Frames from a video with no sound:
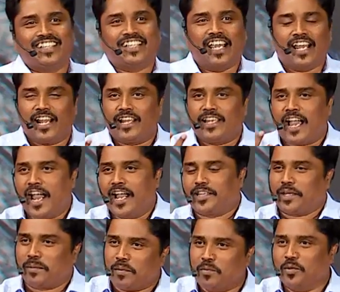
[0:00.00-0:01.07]
ஏன்னா நியாய
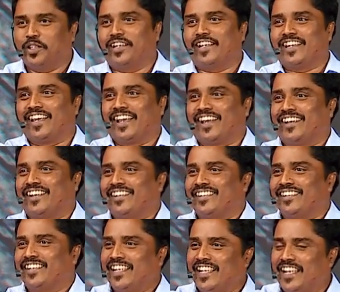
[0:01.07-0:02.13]
தீர்ப்புக்கு முந்திட்டீங்க
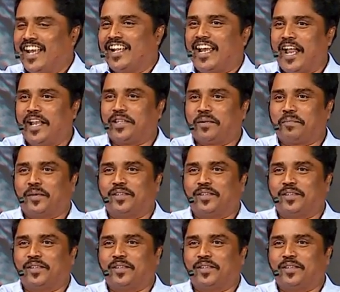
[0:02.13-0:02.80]
இங்கேயே நியாய தீர்ப்பு